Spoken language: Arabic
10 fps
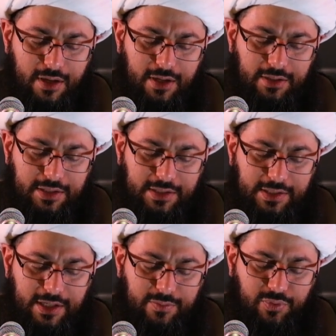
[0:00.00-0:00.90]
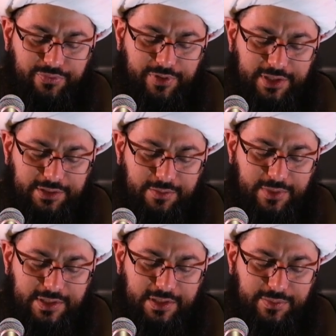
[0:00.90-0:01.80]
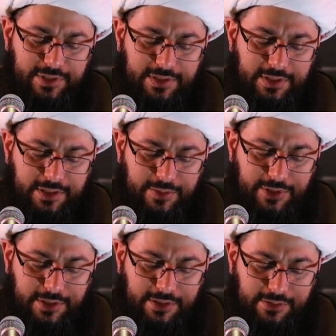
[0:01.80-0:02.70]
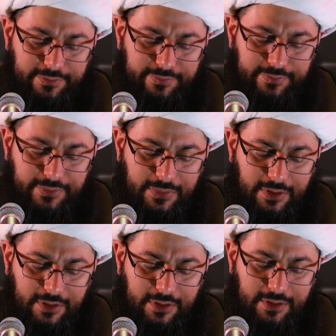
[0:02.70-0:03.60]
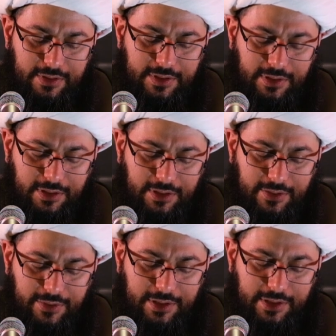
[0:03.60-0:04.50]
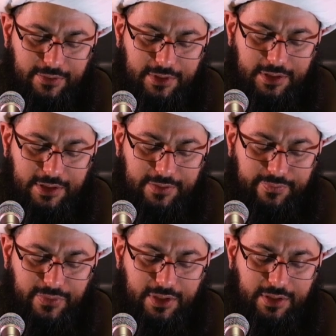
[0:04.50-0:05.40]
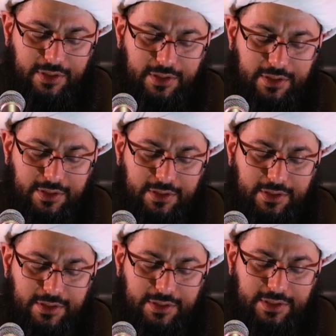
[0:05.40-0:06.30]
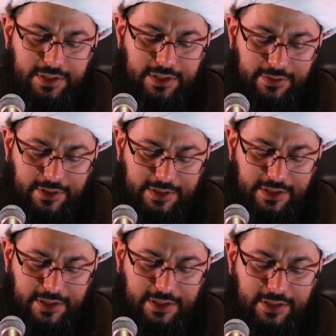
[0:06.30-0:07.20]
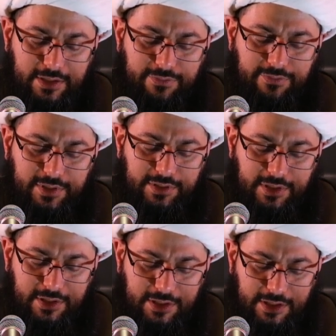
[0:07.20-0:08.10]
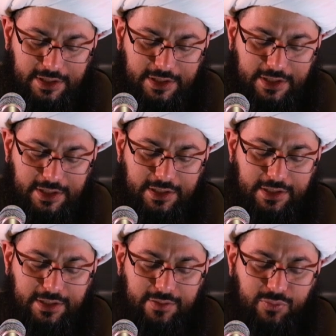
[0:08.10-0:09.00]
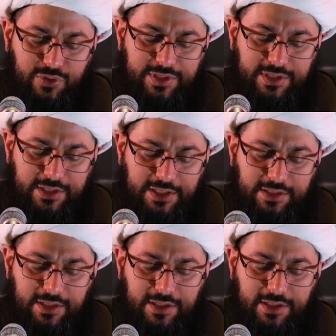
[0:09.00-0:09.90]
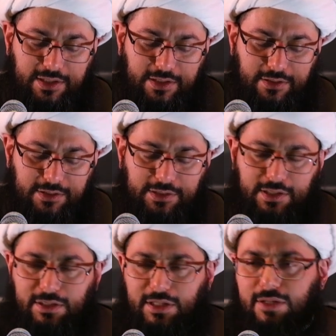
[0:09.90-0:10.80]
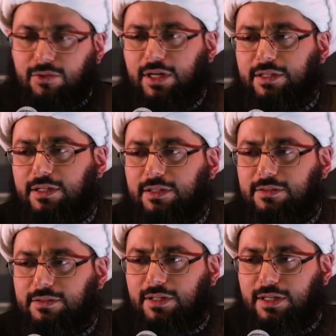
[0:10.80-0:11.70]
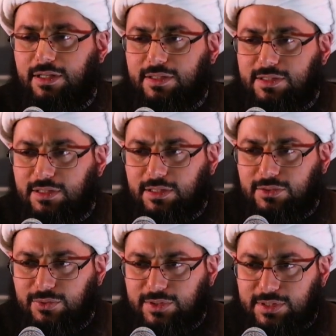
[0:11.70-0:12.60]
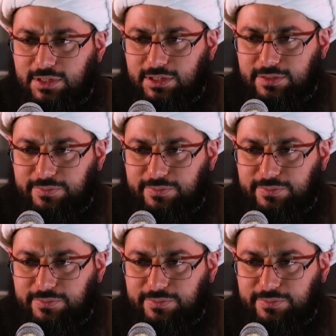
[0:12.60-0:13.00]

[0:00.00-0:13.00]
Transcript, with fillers: كتاب فاطمه بنت النبي صلى الله عليه واله سيرتها فضائلها مسندها رضي الله عنها عليه الصلاه والسلام.